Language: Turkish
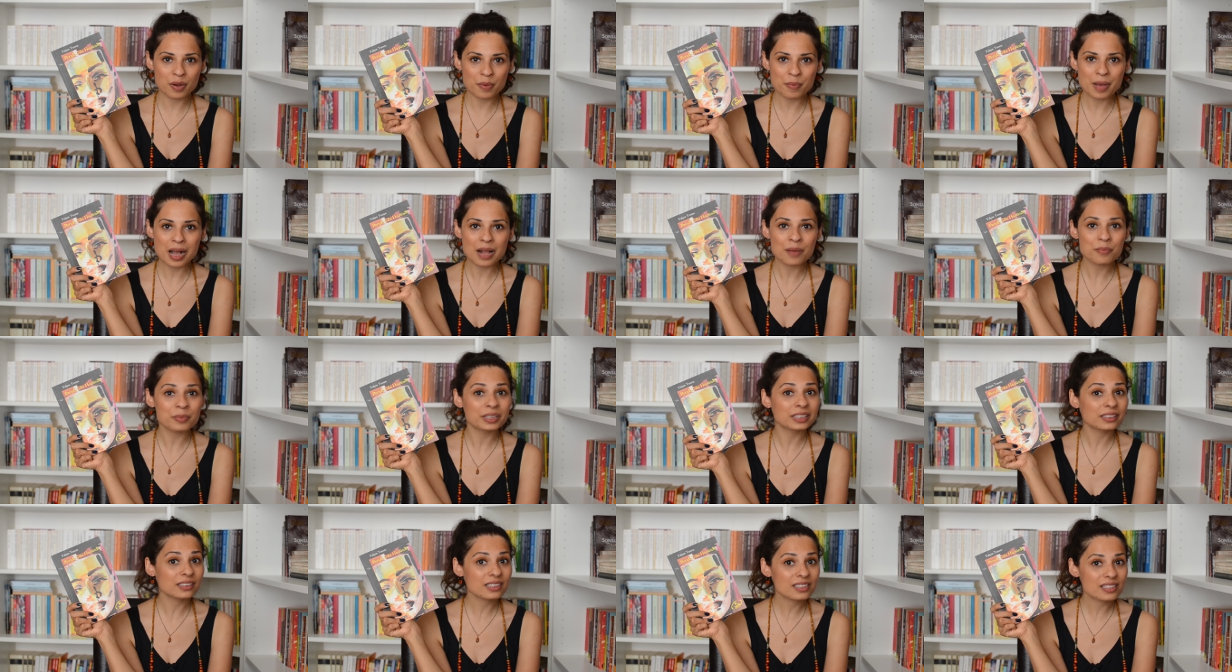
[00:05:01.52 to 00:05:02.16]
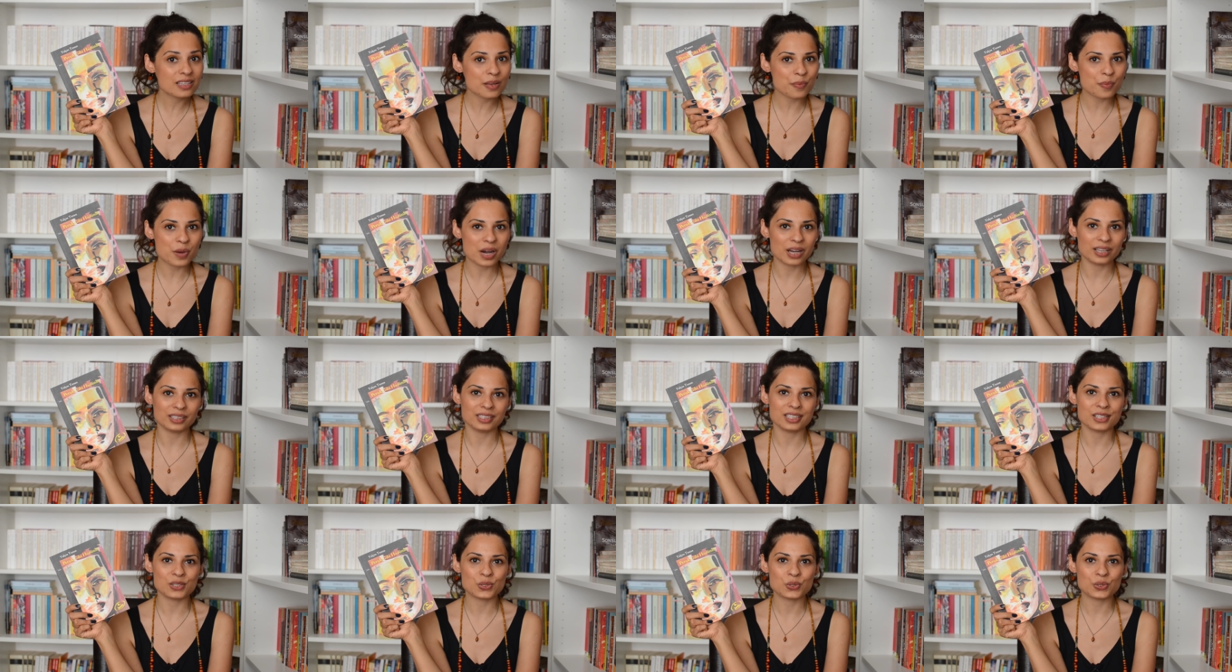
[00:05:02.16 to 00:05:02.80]
Mabel Matiz'le
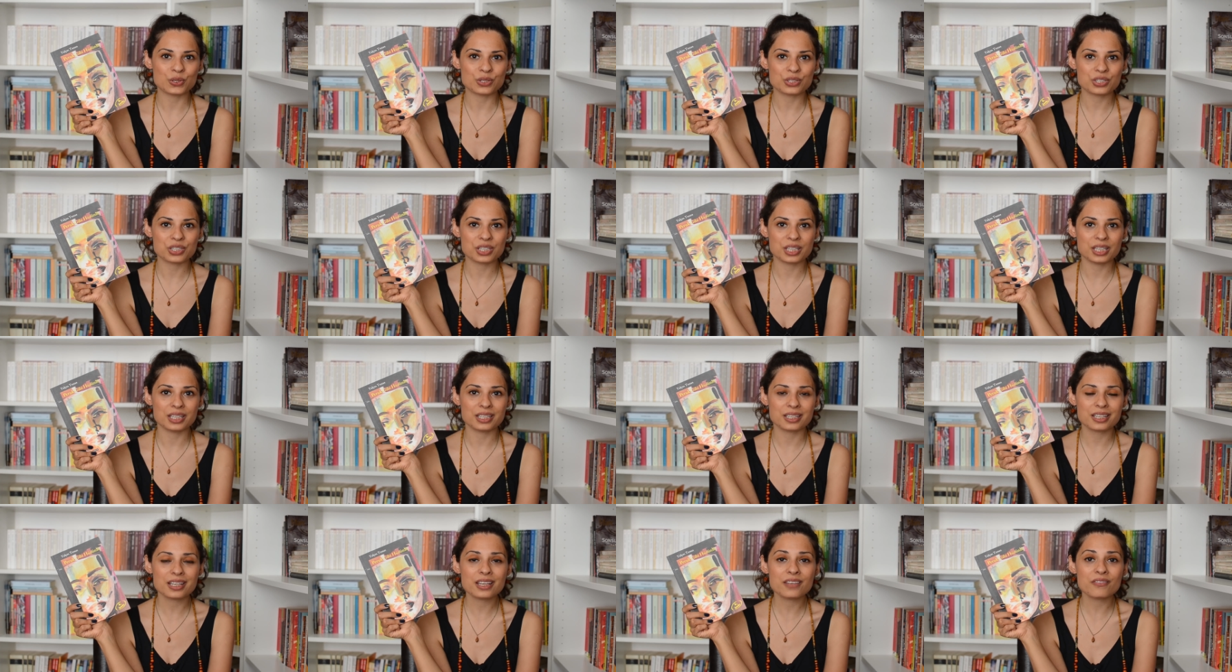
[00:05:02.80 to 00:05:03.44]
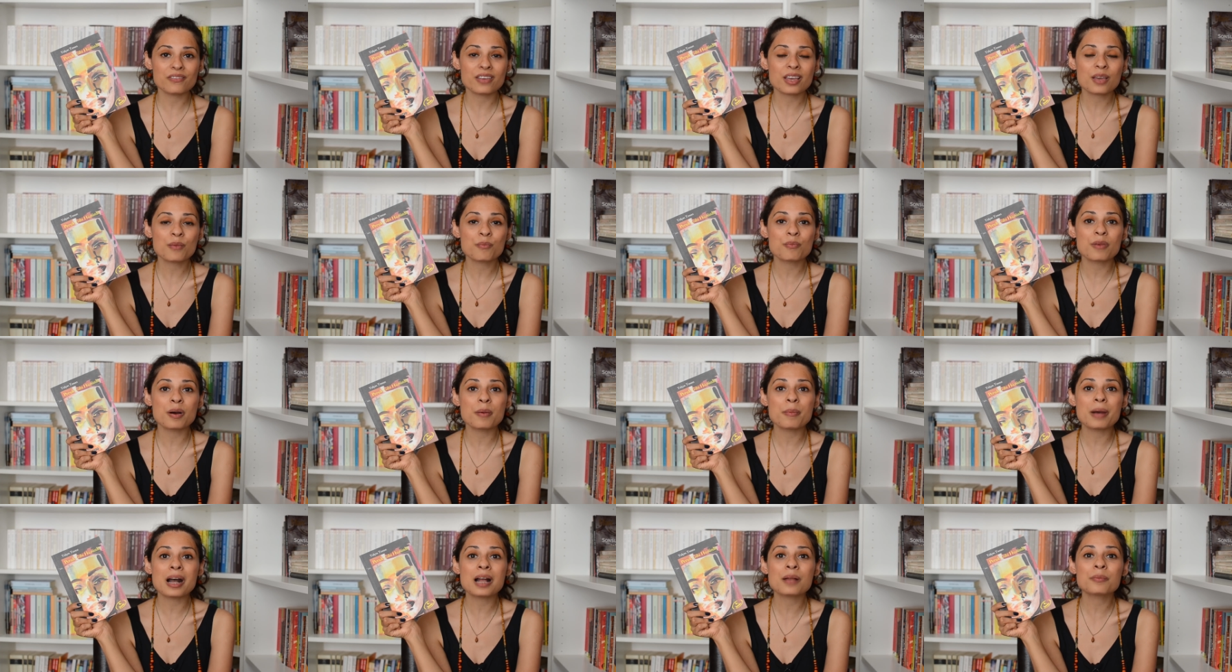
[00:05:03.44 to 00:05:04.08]
paylaşıyor şiiri ve
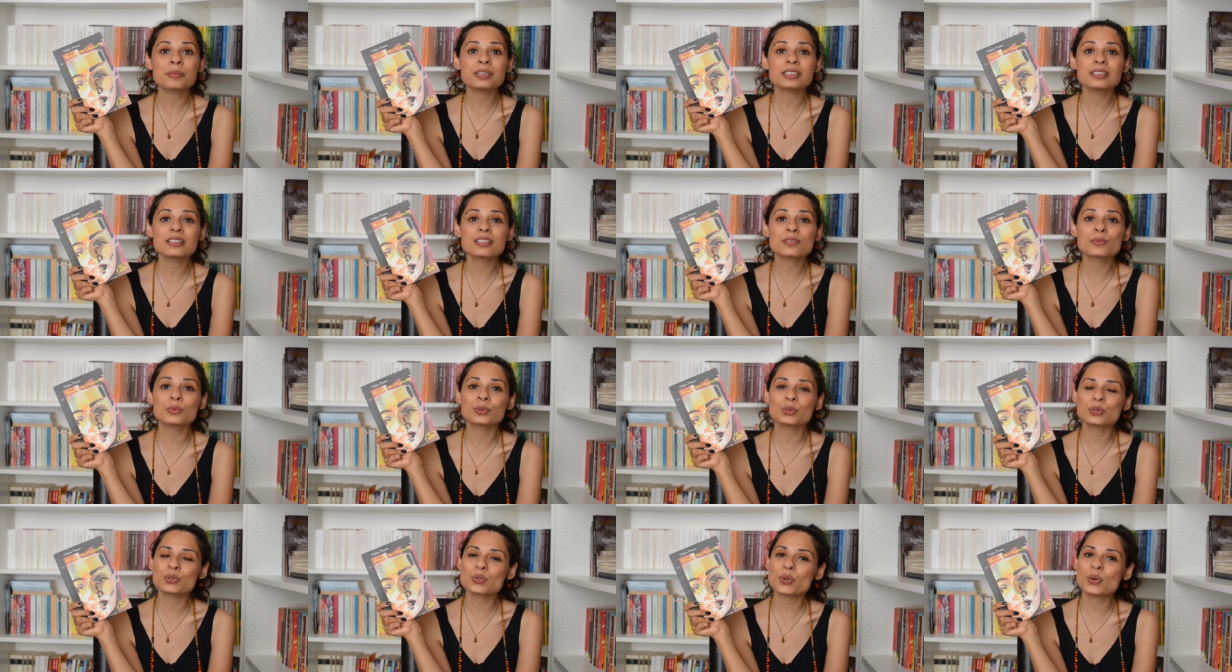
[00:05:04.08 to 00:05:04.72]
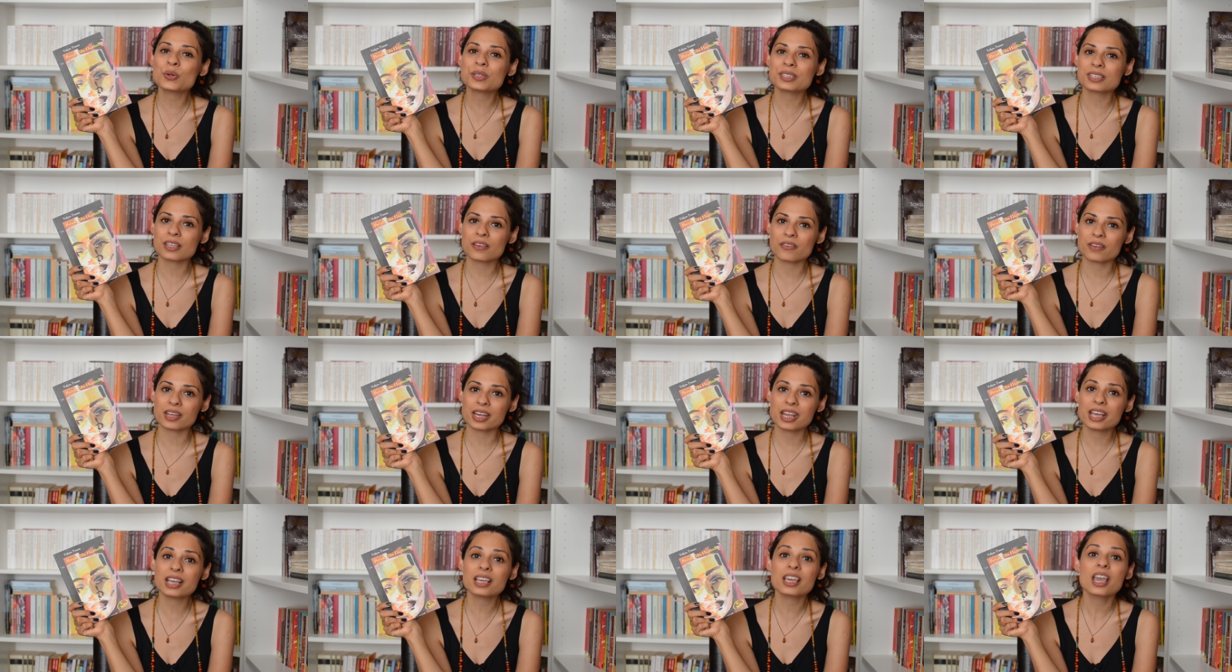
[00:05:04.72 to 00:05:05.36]
Mabel Matiz bunu çok
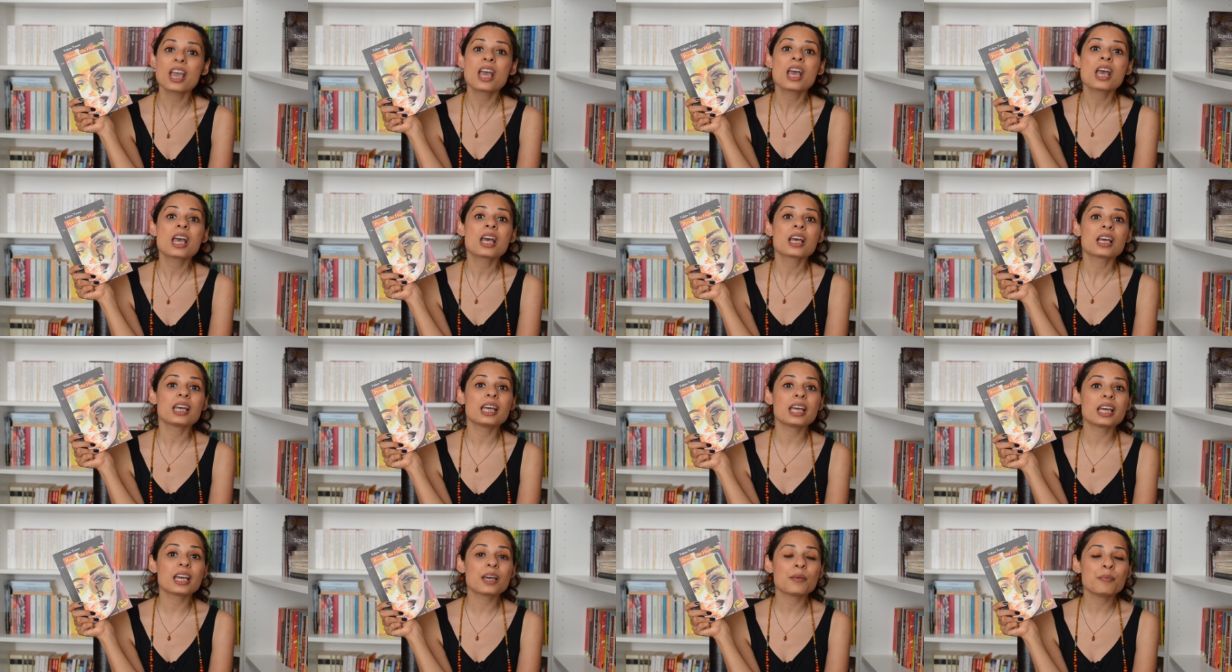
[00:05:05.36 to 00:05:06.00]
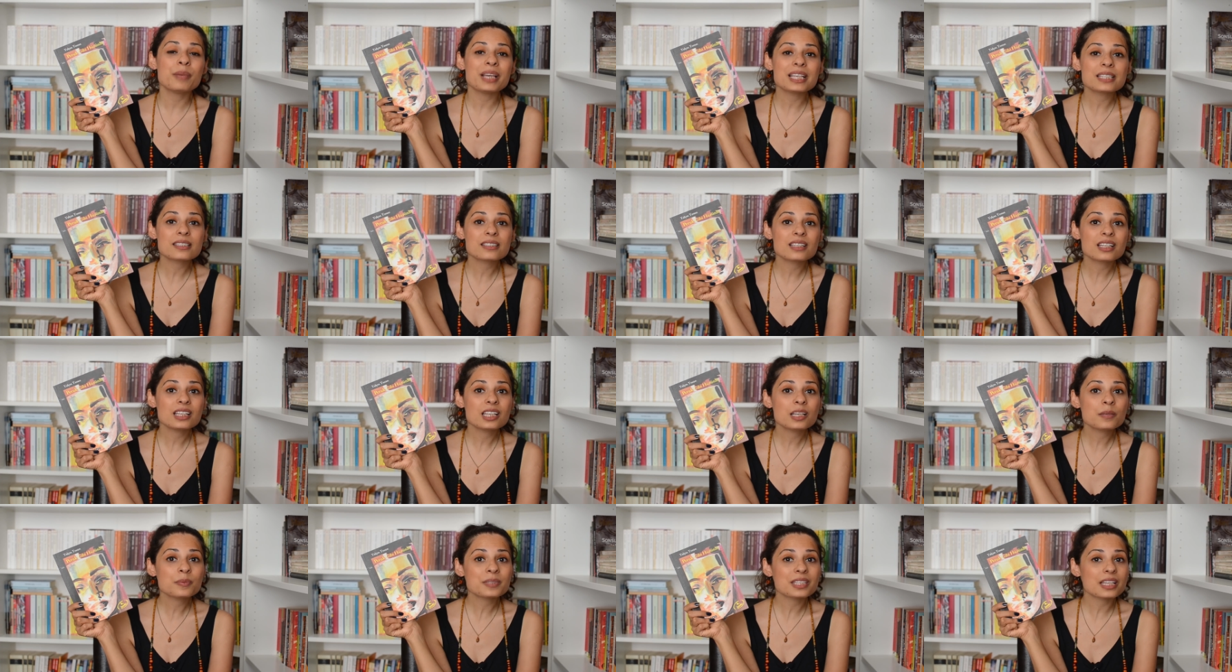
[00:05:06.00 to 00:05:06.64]
severek e,
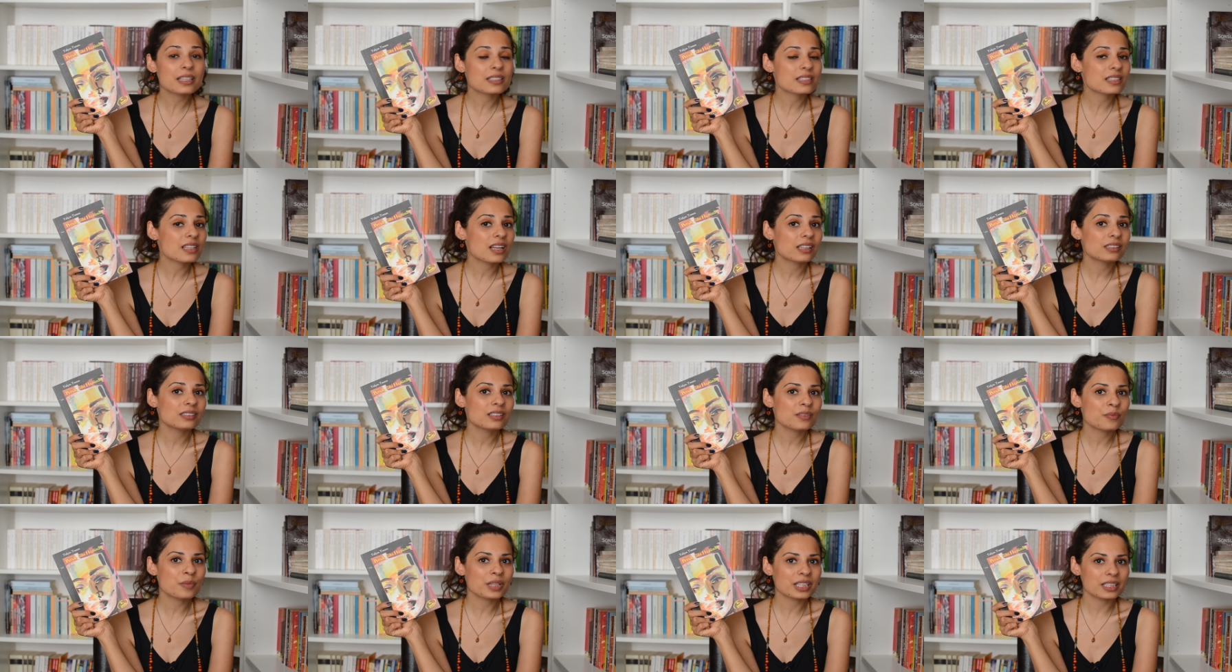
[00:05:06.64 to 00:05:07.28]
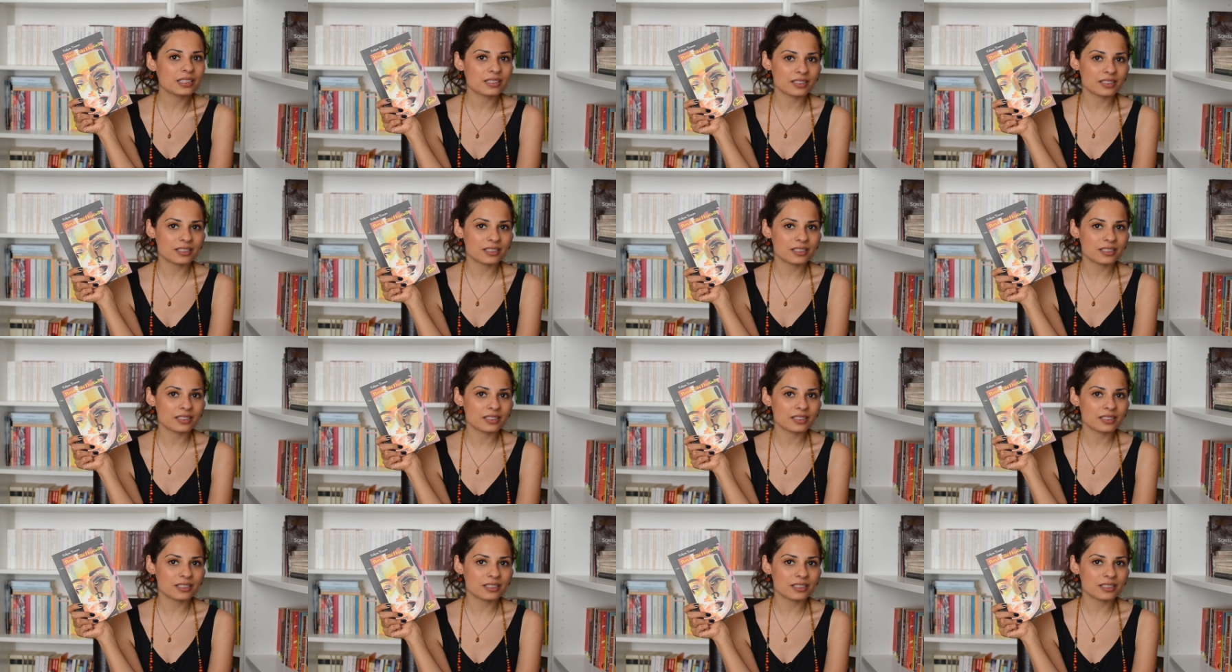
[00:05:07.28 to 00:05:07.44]
besteleyip seslendirmek